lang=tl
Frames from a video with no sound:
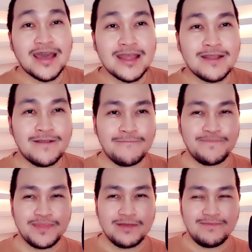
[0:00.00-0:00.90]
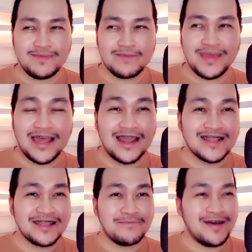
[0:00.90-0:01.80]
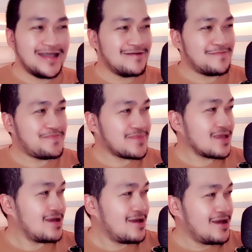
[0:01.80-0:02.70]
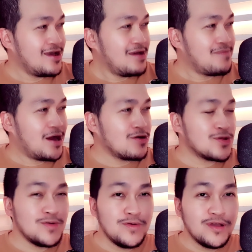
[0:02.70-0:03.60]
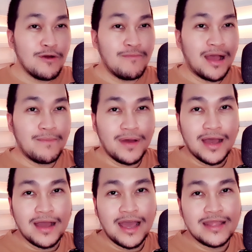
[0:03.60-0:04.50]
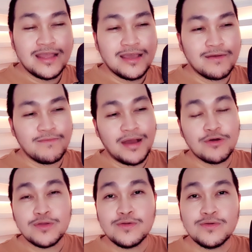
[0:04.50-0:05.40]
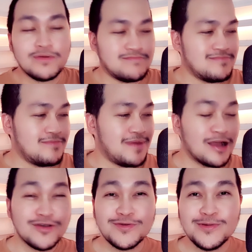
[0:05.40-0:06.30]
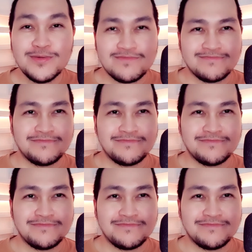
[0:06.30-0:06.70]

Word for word: yan, may halak na naman. Bago tuloy ang humaba ang ating bago tuloy bago tul